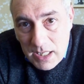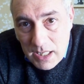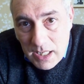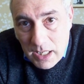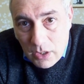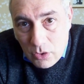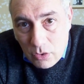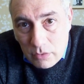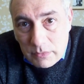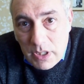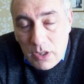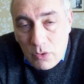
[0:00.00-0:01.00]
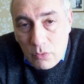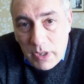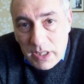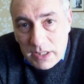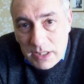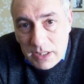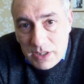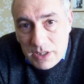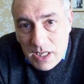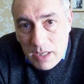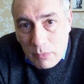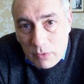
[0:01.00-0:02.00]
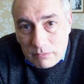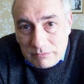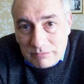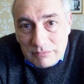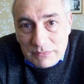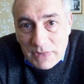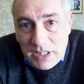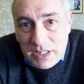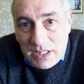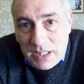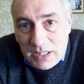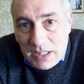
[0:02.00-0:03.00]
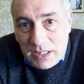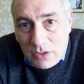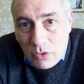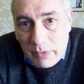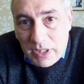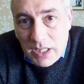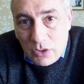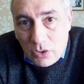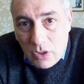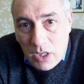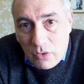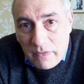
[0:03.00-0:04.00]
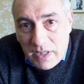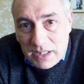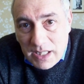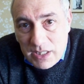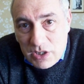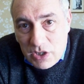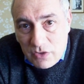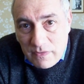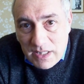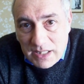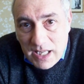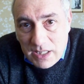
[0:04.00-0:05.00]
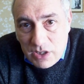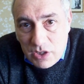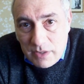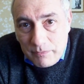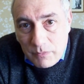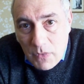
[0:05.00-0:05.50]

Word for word: Ecco, quindi diciamo i siti come detto hanno vantaggi e svantaggi.